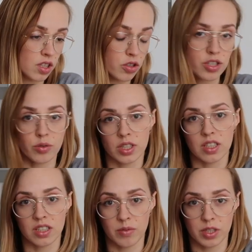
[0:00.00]
rozdział, na
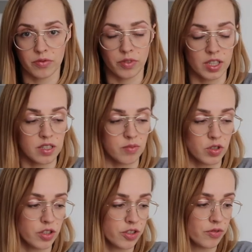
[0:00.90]
ten temat, więc
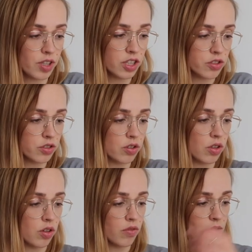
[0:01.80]
myślę, że wyjaśni
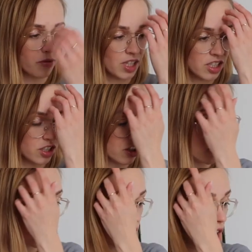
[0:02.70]
to Wam wiele
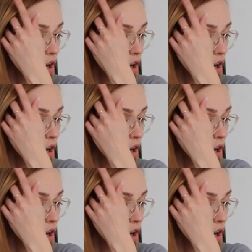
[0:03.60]
rzeczy.